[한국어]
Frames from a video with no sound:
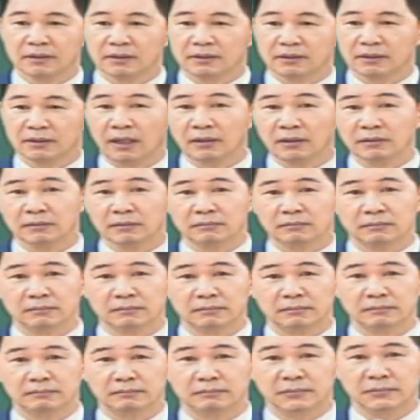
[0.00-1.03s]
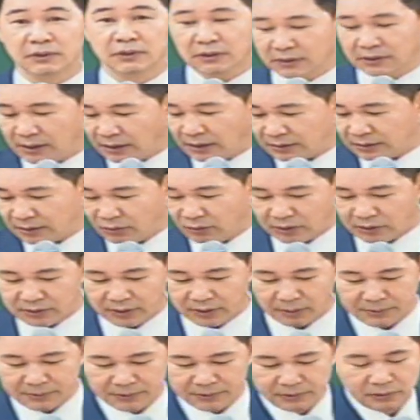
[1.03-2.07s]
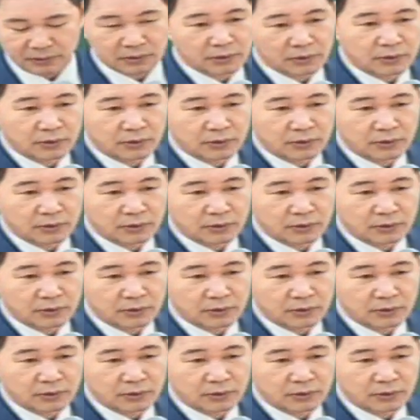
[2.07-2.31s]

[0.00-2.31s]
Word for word: 나는 뭔 갈등이 왔냐면은